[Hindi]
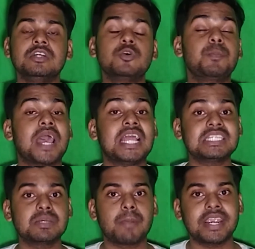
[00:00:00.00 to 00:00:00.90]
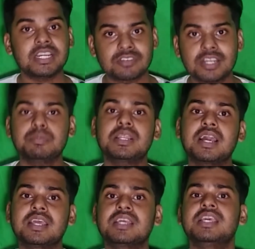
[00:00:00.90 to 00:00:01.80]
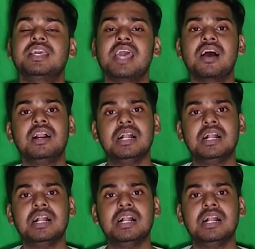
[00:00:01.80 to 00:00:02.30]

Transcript: जो पहले से माइंड सेट बना के रखिए क्या